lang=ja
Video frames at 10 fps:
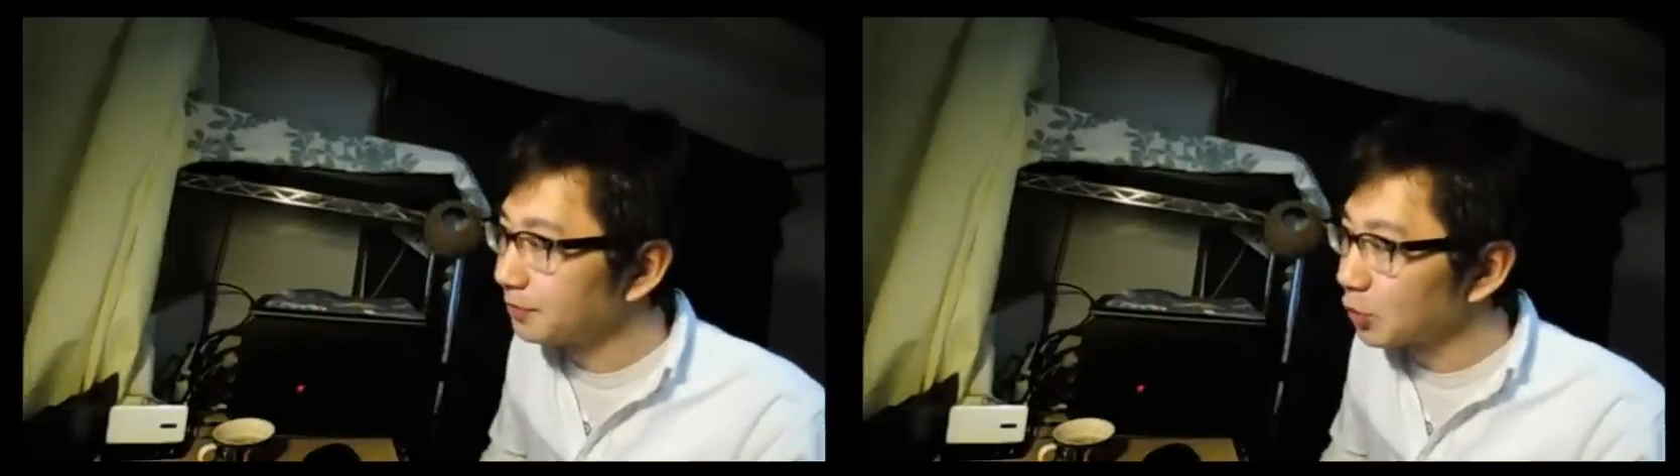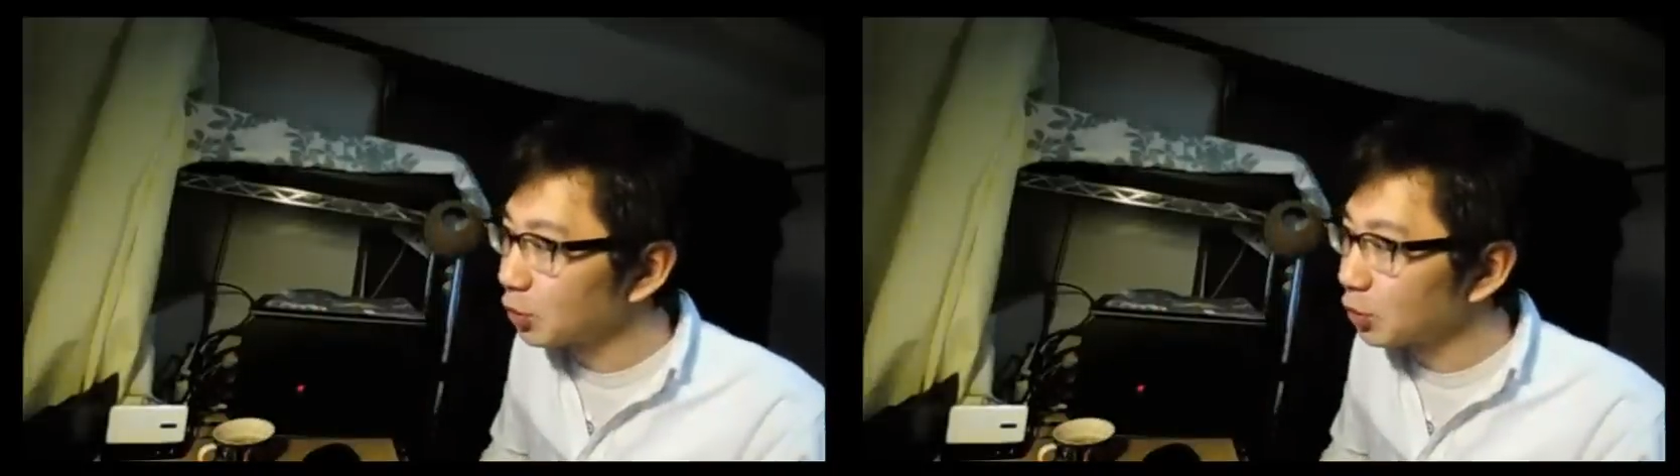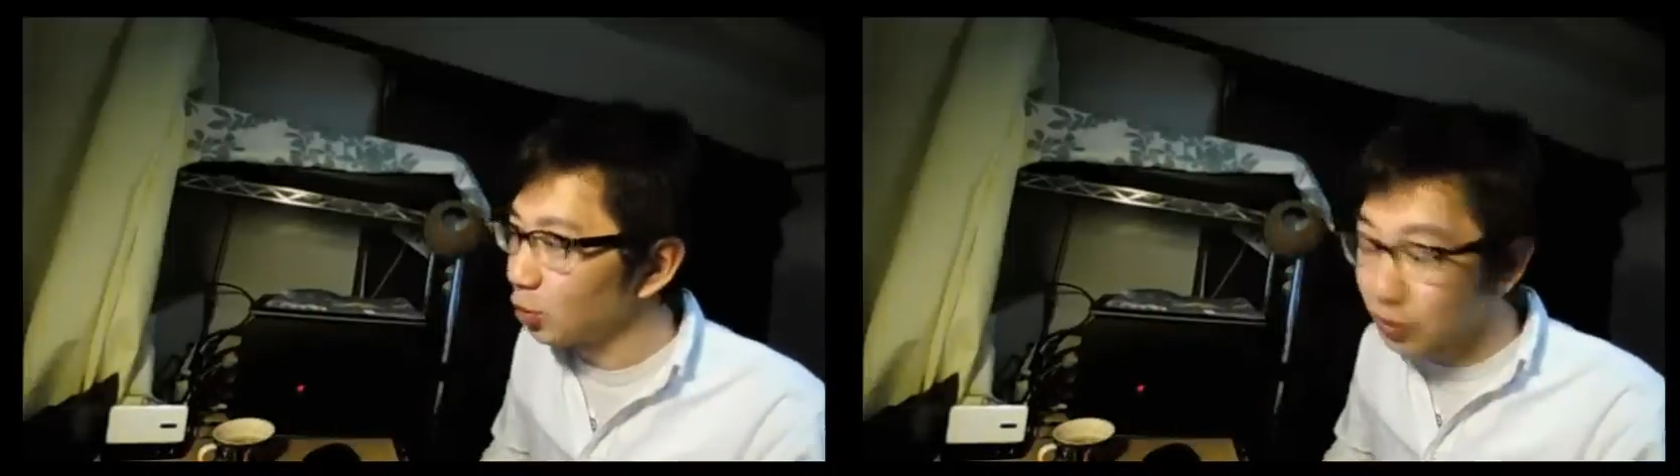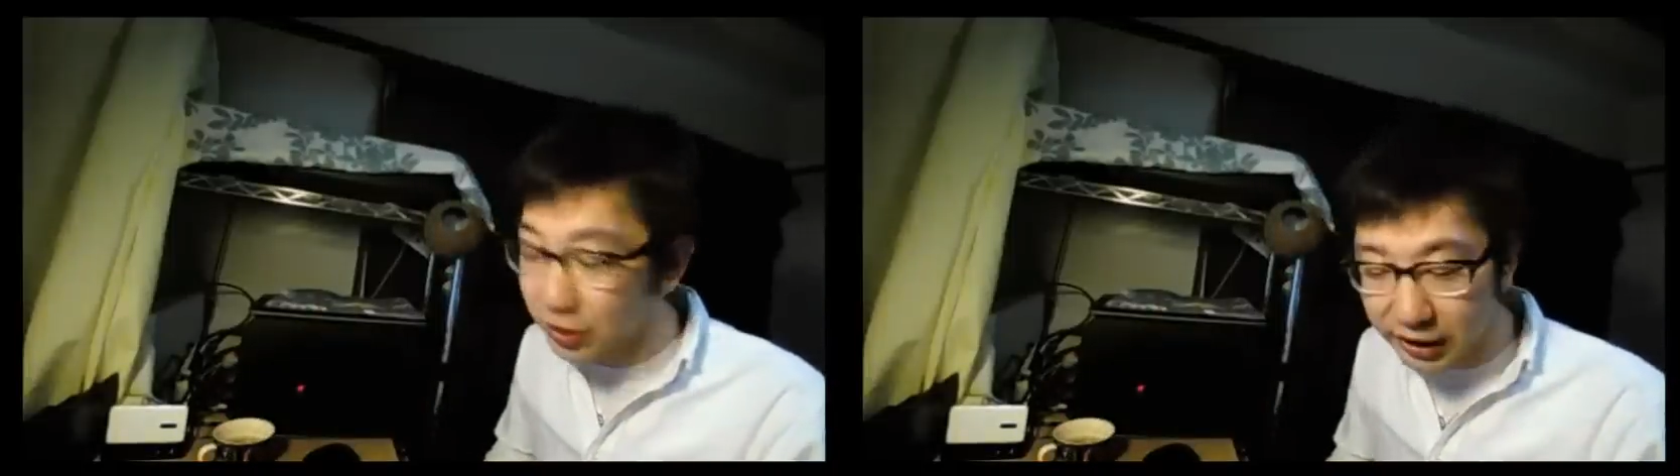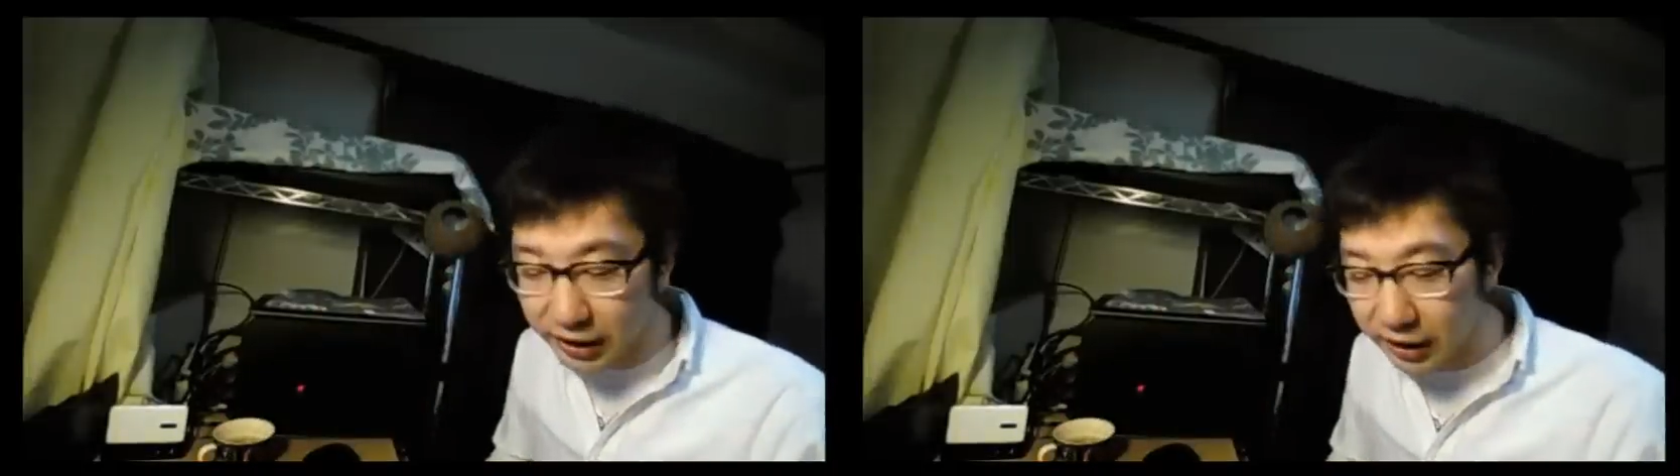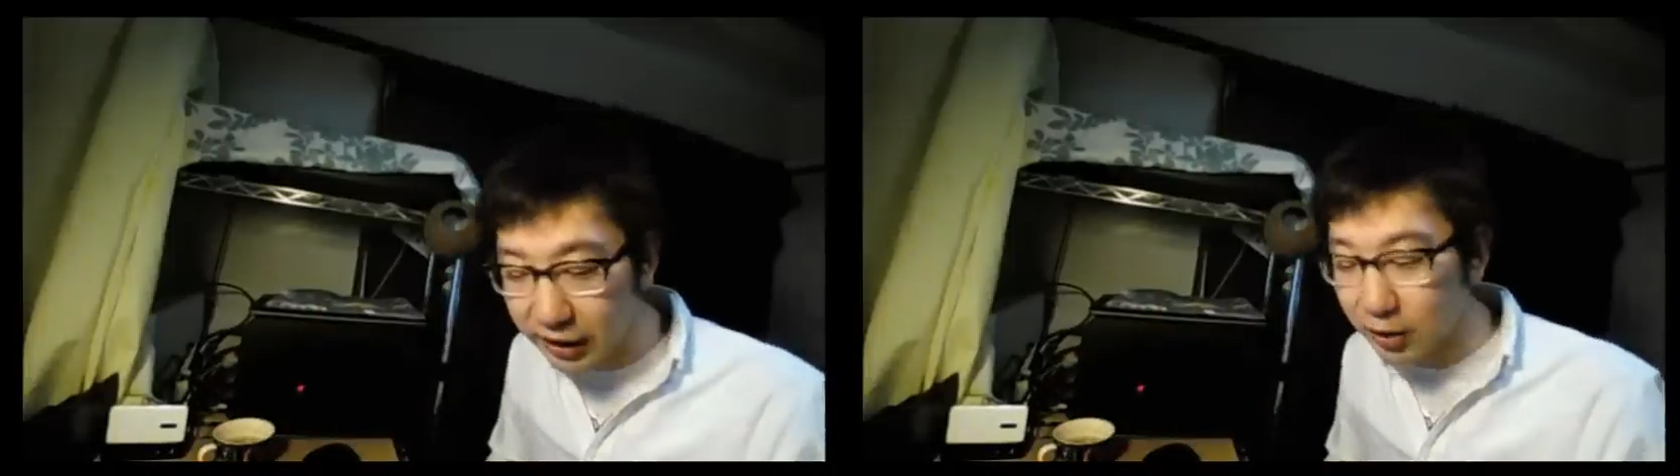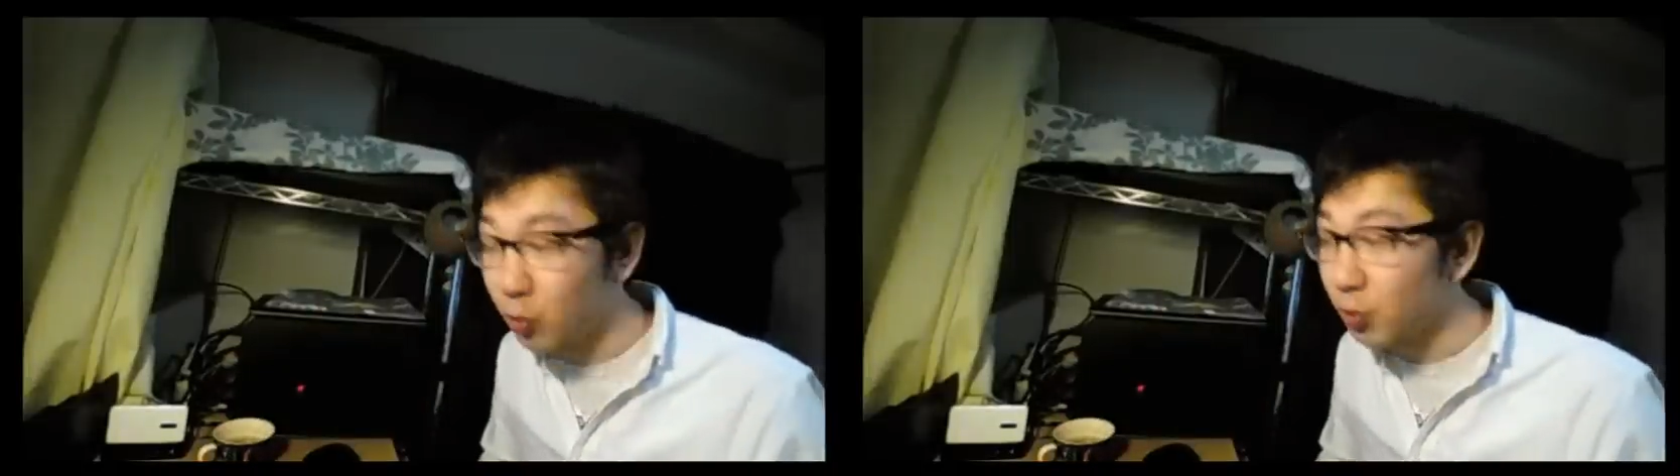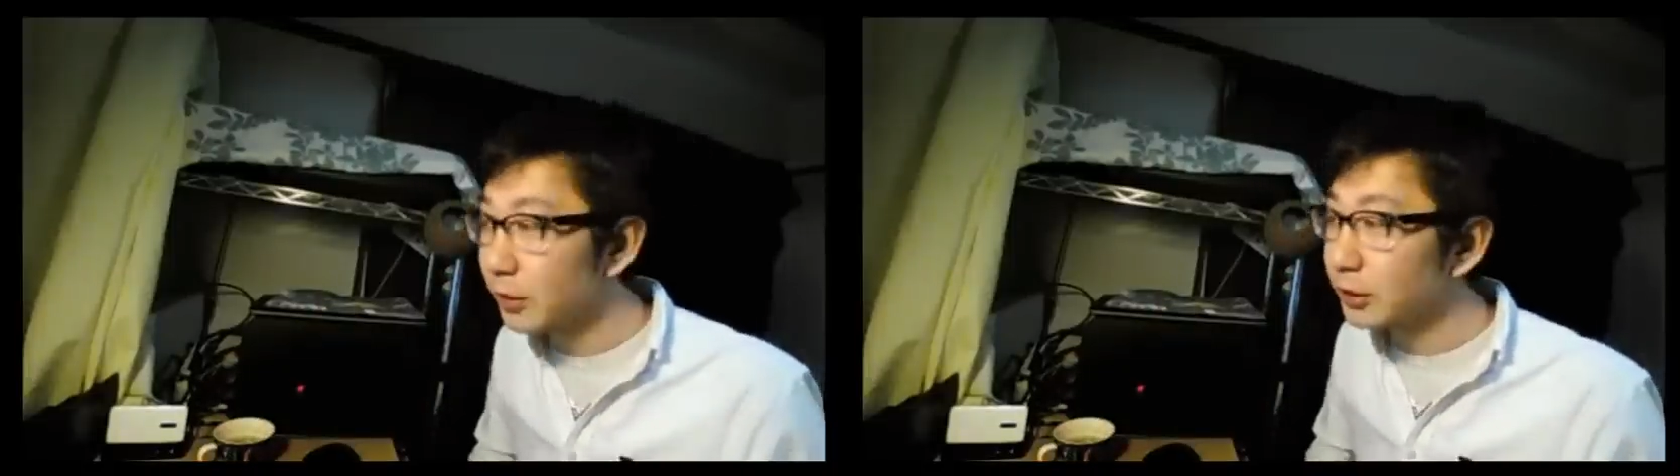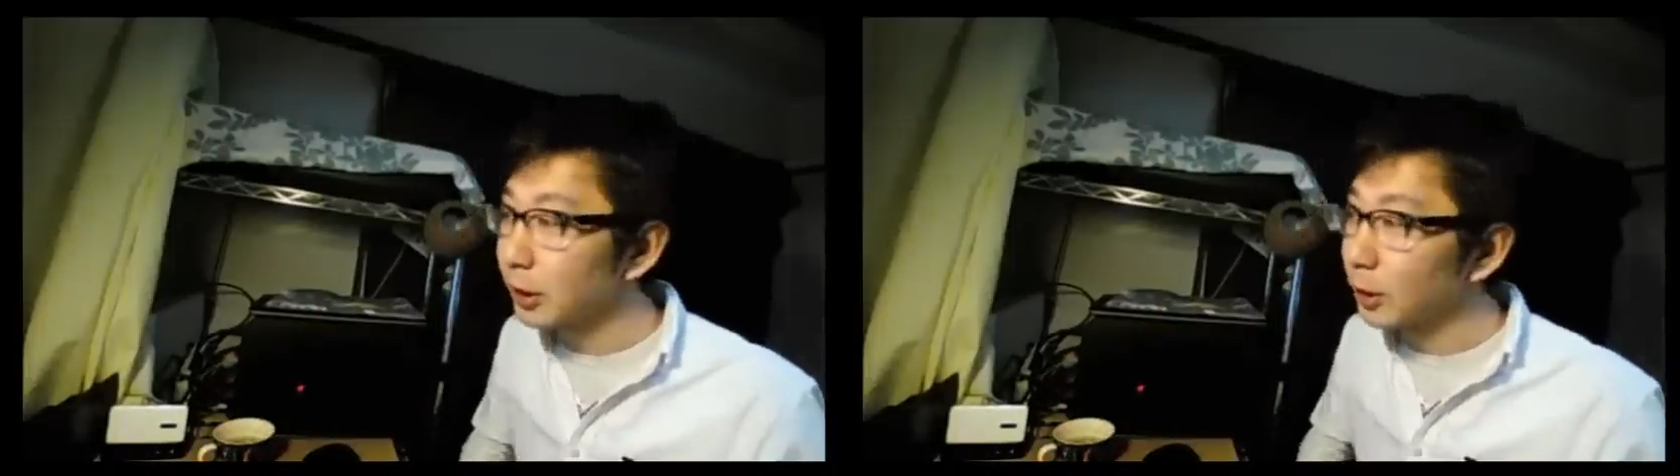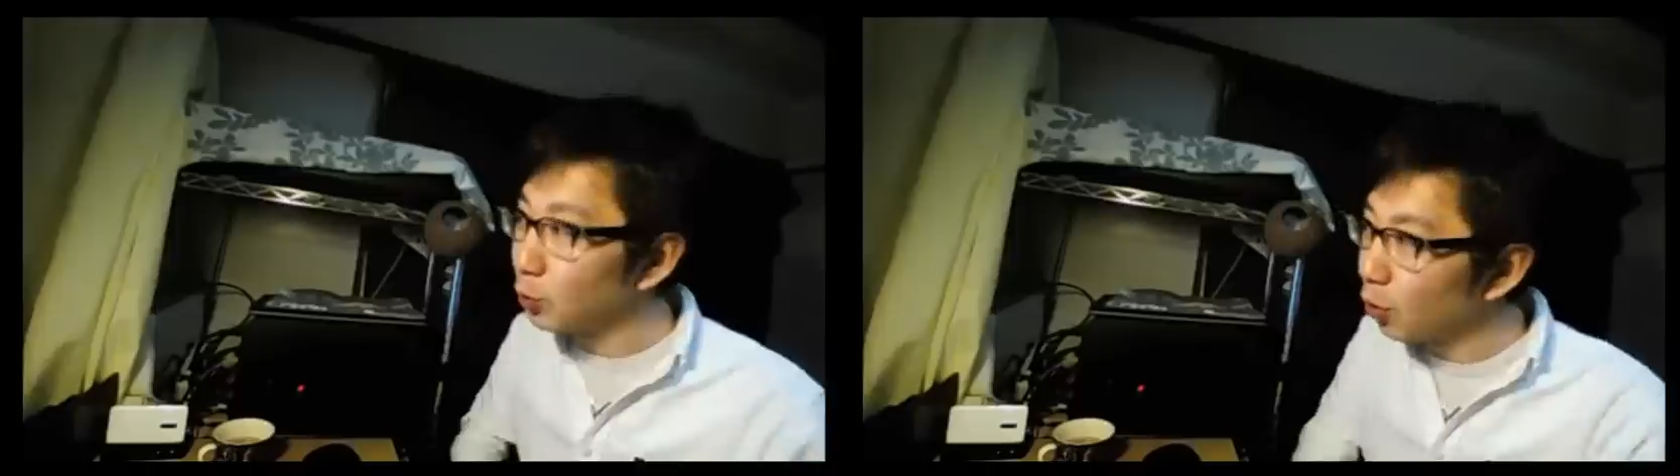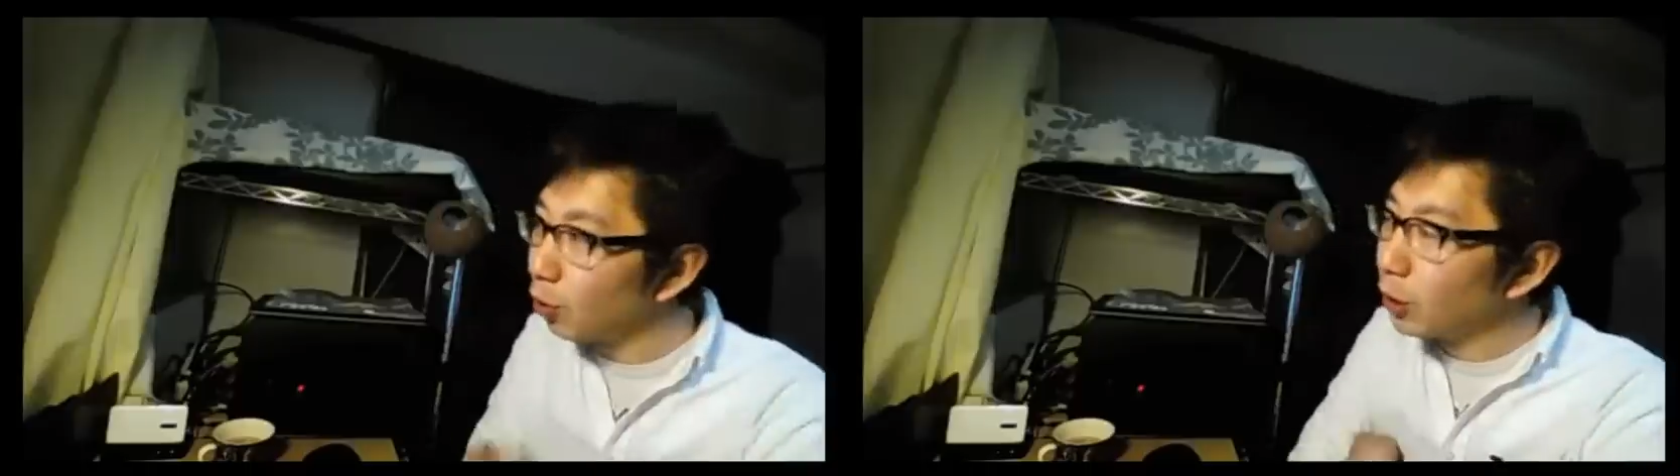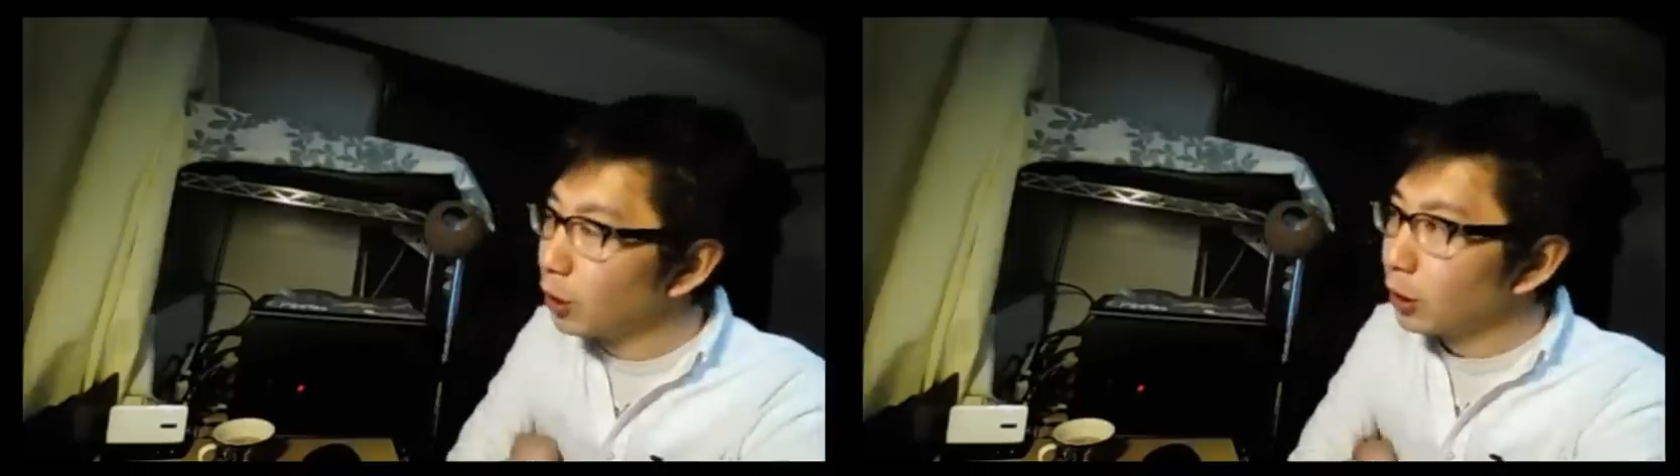い、ちょっと面白いかななんて思いましたけども、